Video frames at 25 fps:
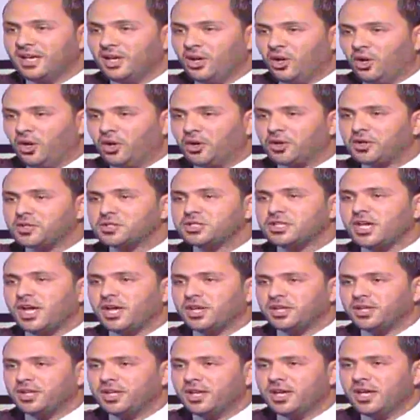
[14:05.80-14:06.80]

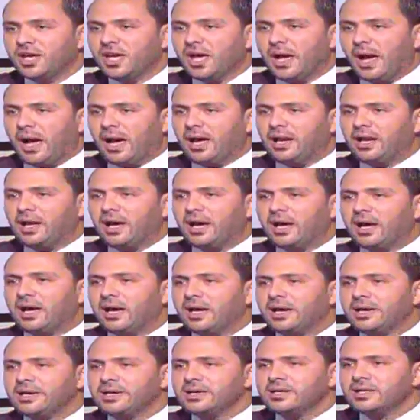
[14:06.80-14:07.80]
حرصا على
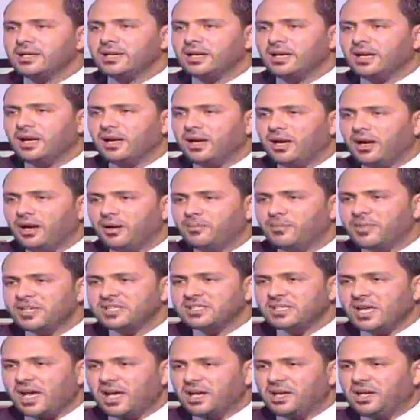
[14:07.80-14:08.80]
حتى هو قال
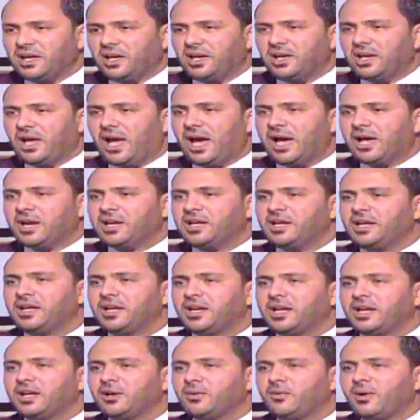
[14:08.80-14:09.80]
مصالح
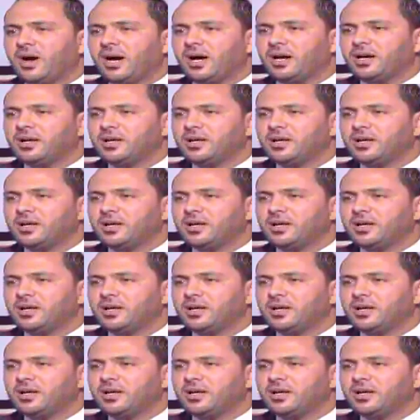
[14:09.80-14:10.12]
الحريري ما نفذ